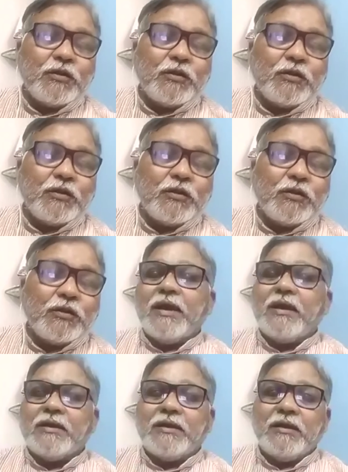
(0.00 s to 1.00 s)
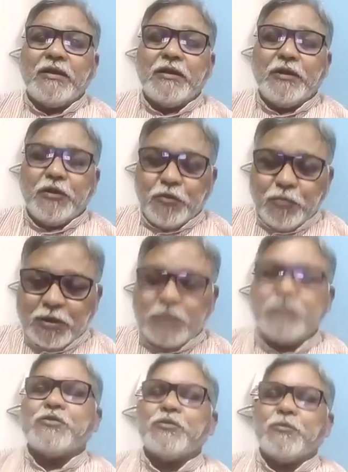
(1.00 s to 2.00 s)
దేవిప్రియ గారికి నిండు
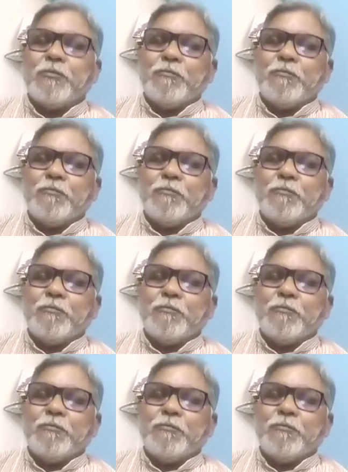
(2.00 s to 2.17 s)
మనస్తో